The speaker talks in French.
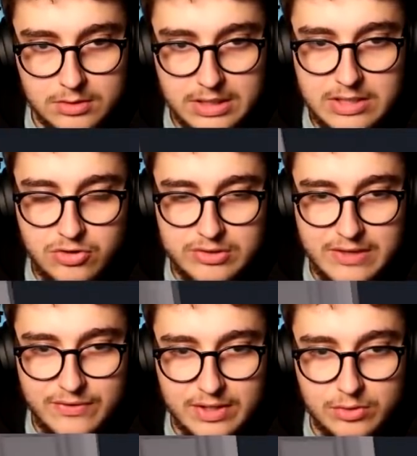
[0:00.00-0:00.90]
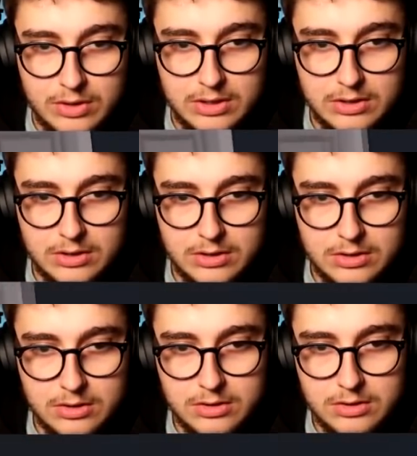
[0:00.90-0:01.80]
T'as des choses à faire, toi.
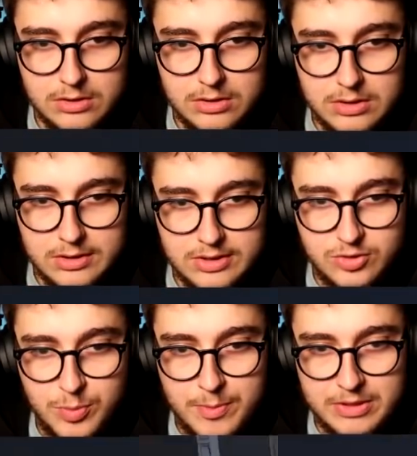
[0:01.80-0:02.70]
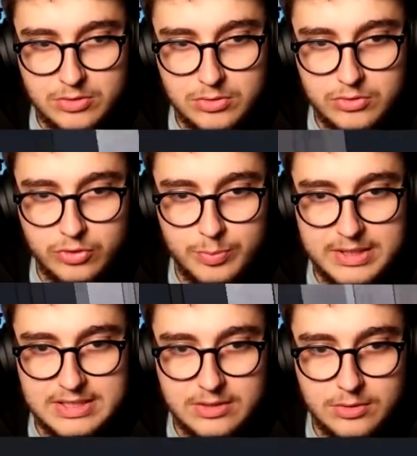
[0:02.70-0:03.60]
Hmm. Et tu peux pas t'occuper
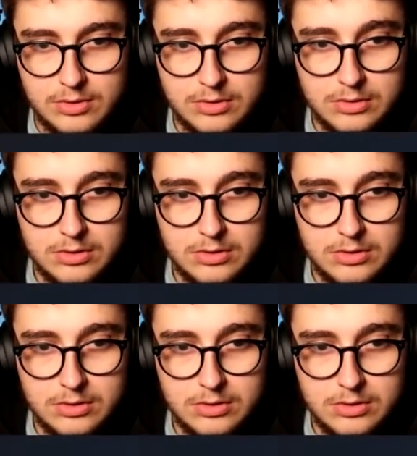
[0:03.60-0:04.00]
de Diego.